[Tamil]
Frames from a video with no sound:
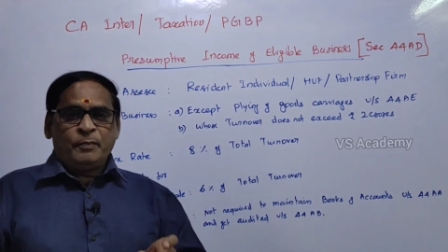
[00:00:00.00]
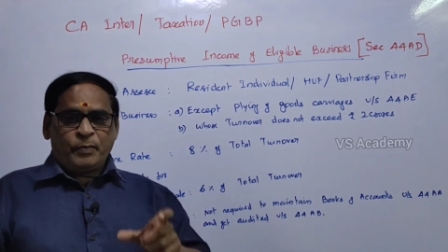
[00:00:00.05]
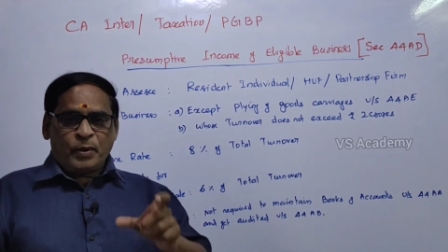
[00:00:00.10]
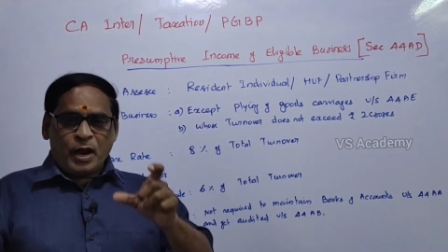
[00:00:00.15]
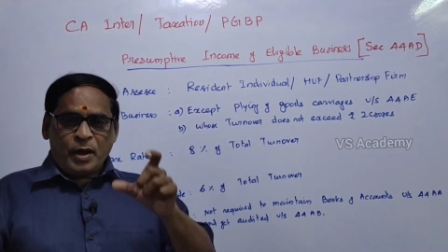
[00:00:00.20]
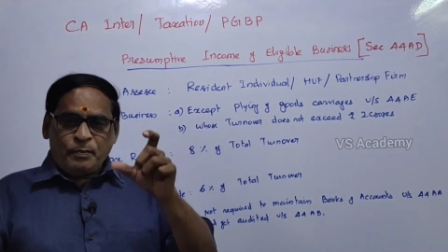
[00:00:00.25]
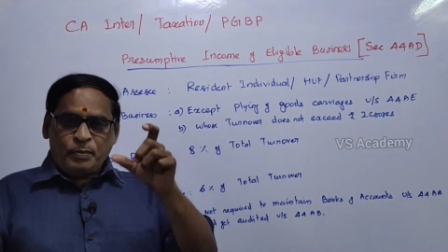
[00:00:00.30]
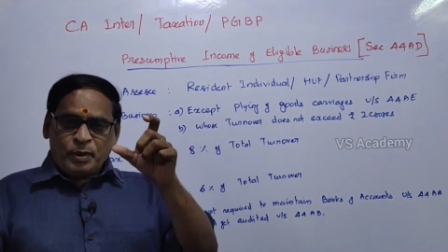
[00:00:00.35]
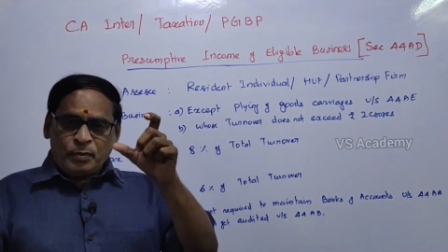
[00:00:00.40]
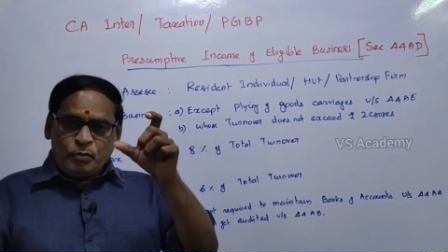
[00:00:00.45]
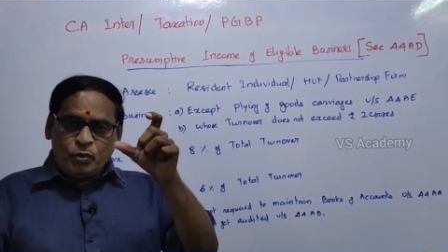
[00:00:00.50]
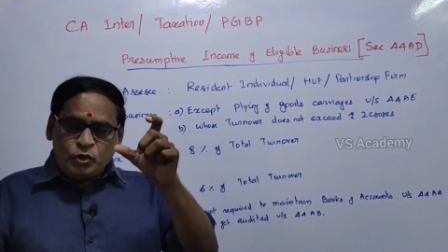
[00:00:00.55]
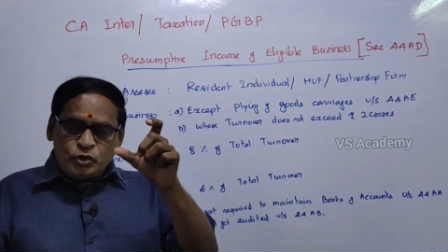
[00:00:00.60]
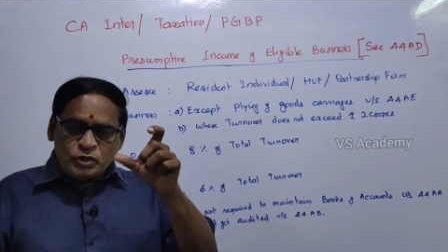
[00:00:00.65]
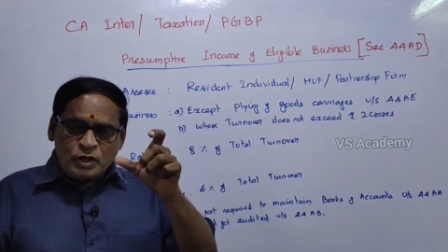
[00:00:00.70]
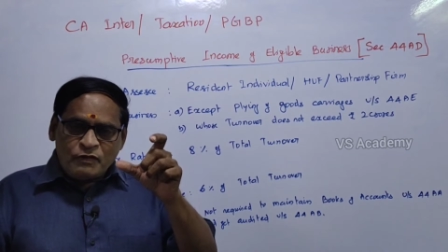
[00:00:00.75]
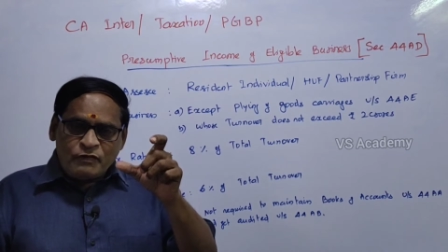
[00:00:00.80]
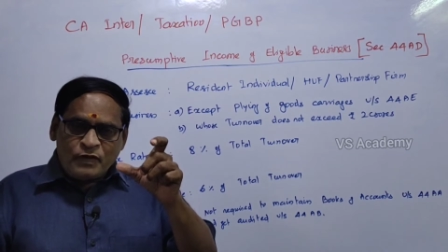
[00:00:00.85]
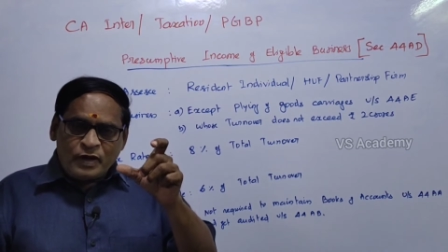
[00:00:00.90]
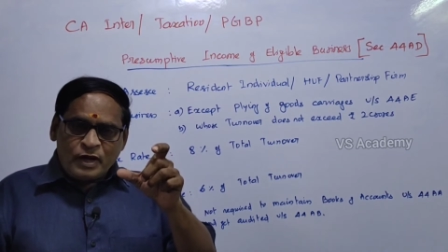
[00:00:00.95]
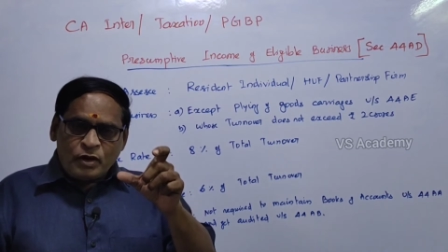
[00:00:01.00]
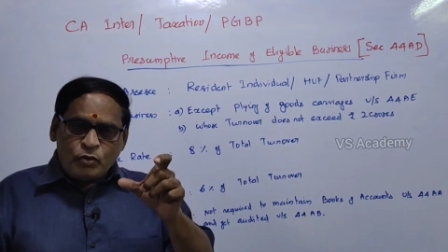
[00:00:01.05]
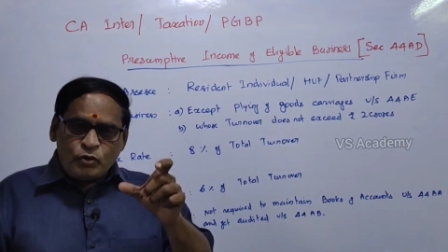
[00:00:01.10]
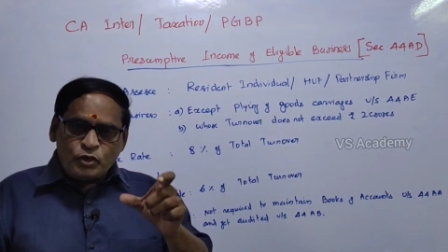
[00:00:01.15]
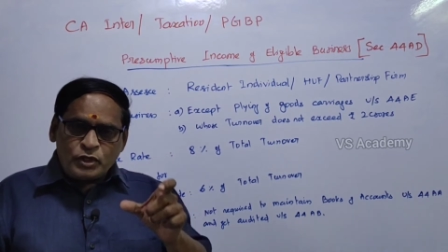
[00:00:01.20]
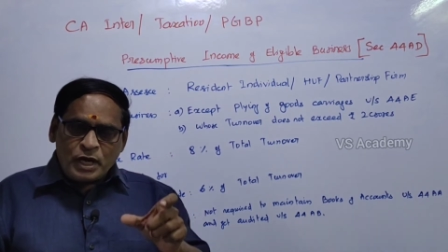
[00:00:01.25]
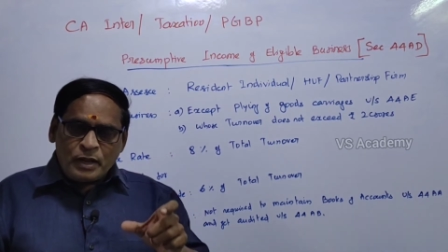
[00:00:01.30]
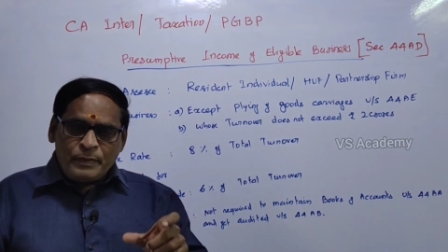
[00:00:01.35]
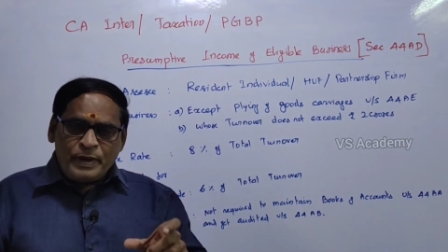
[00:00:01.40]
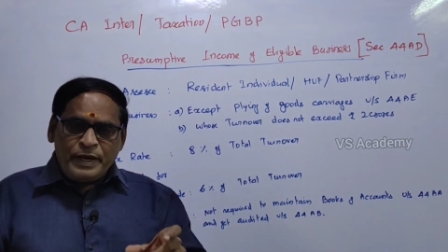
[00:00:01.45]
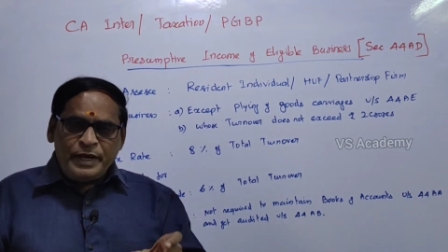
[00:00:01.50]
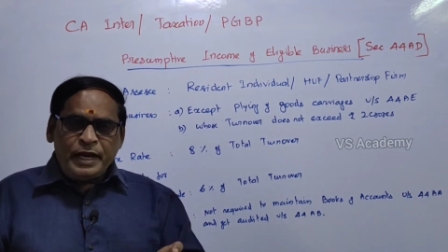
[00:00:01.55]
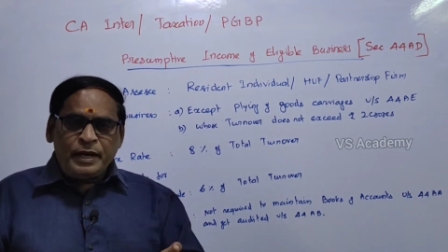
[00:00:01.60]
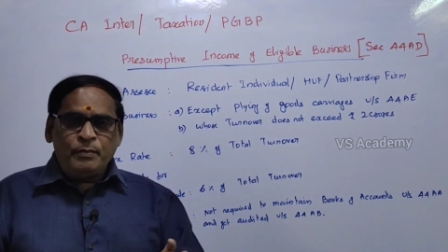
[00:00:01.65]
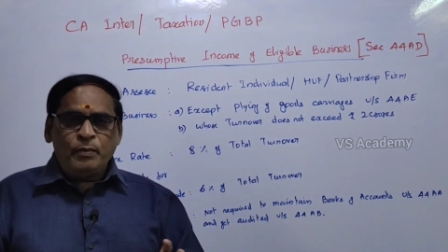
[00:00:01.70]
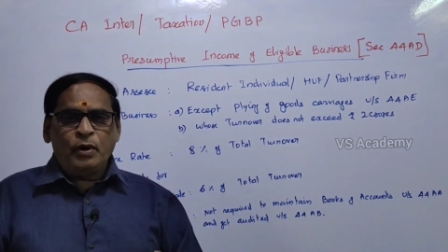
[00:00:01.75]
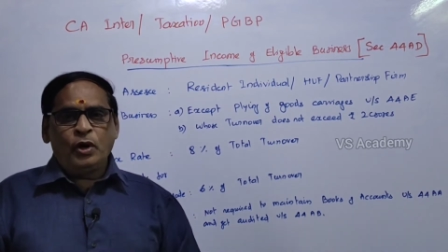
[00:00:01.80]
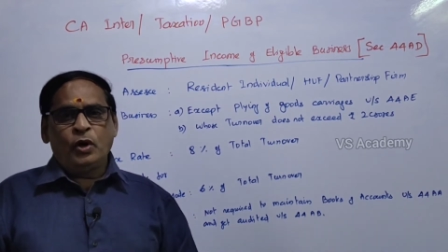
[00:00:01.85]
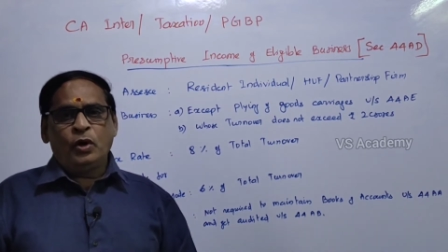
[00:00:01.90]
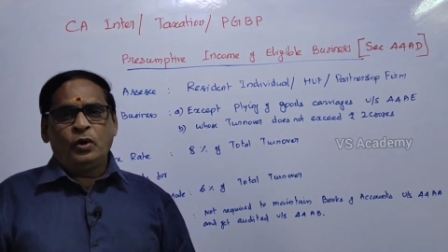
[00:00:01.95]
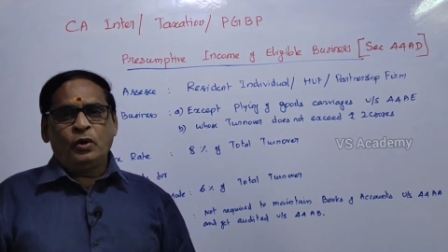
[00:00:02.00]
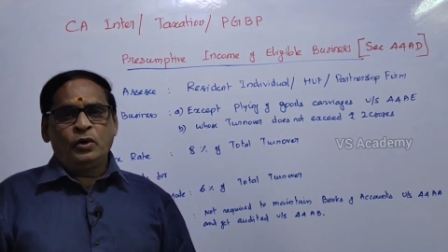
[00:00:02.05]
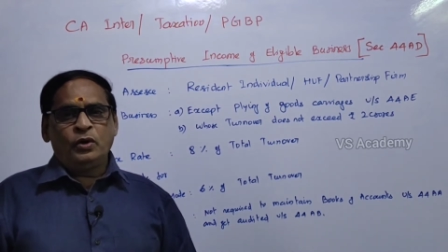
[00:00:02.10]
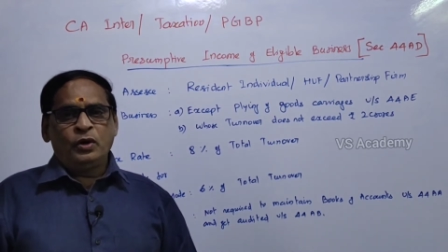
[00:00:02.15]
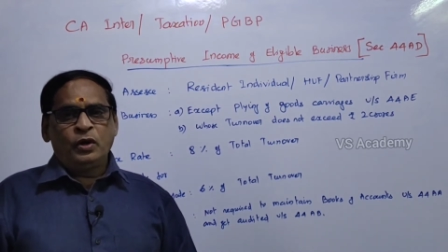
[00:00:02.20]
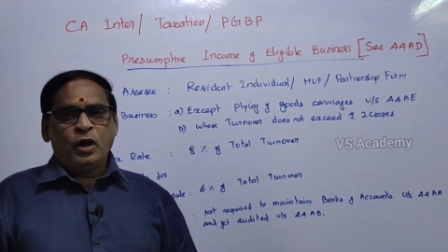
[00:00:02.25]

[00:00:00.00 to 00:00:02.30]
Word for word: ப்ராப்பர் புக்ஸ் ஆஃப் அக்கௌண்ட்ஸ்லாம் மெயின்டைன் பண்ணோம்